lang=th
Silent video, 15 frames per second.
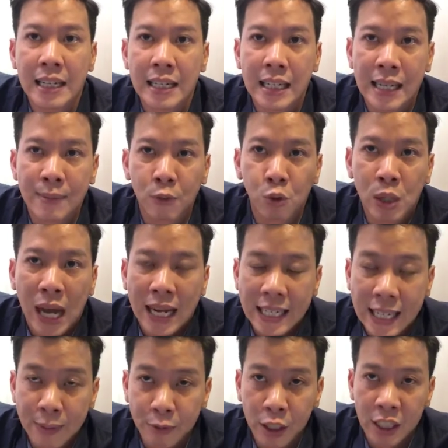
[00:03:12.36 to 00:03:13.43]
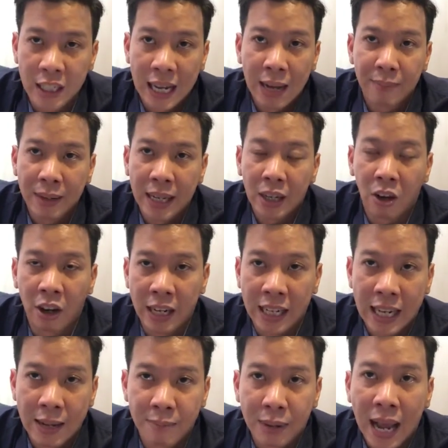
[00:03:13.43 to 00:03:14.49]
ทีมงูใหญ่เก็บชัยชนะไปได้ก่อนใน
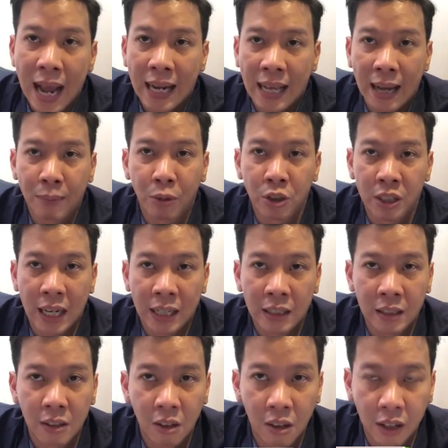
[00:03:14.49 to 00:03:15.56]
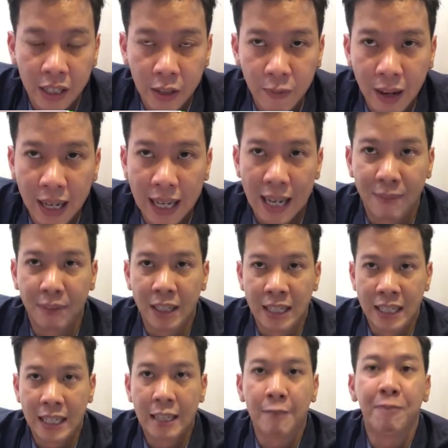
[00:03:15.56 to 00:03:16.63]
เกมแรกนะครับเพราะฉะนั้นก็คิดว่าเกมคืน
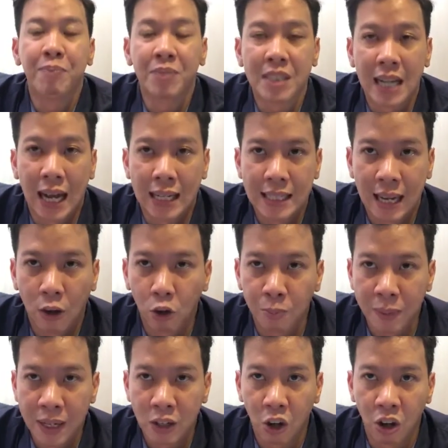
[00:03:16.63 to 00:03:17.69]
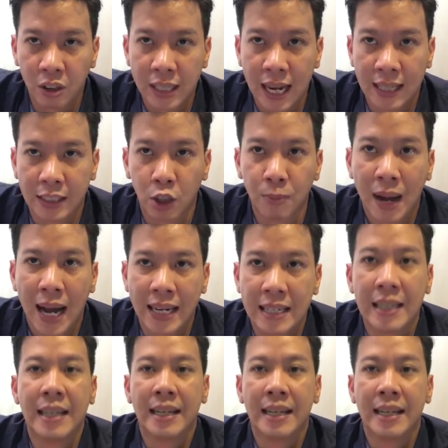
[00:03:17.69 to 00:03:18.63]
นี้จะยังคงเป็นของทางเจ้าบ้าน